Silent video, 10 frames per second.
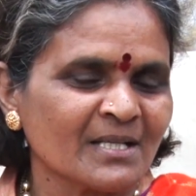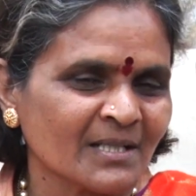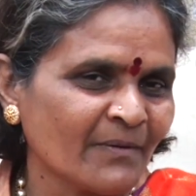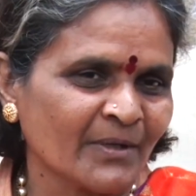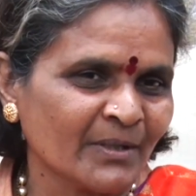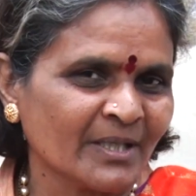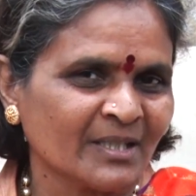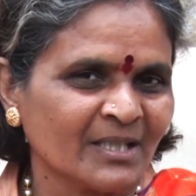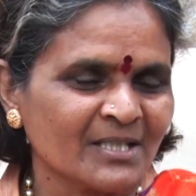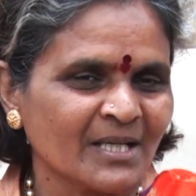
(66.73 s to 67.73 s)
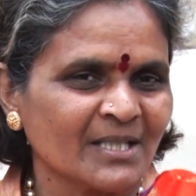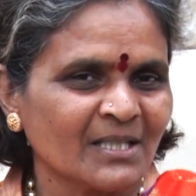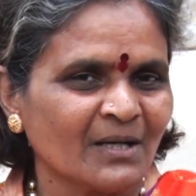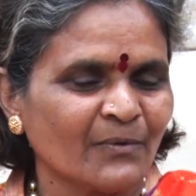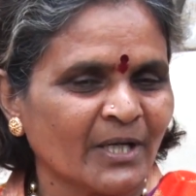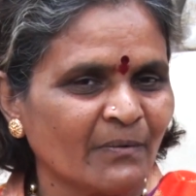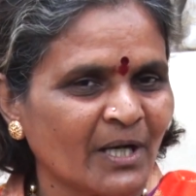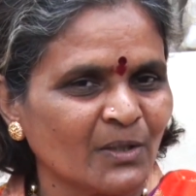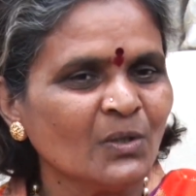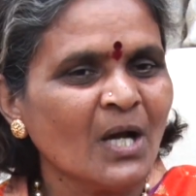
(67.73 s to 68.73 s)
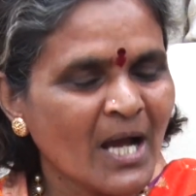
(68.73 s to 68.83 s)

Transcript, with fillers: అసలు ఎవరనేది నిజాయితీగా ఉండేవాళ్ళు